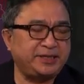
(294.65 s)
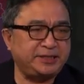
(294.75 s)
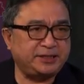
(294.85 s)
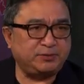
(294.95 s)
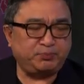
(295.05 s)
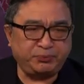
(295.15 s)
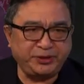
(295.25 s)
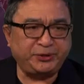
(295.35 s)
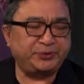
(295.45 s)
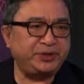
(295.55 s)
其实不
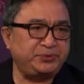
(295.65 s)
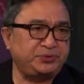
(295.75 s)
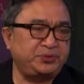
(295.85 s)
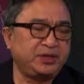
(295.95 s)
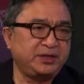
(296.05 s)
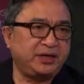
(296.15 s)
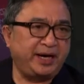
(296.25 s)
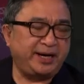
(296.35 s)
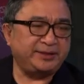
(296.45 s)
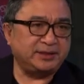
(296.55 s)
有利于
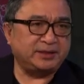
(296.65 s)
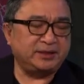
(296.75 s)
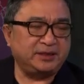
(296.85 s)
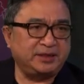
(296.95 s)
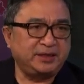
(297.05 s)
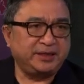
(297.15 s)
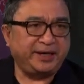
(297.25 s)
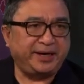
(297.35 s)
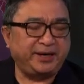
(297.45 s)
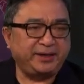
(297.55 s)
啊这个啊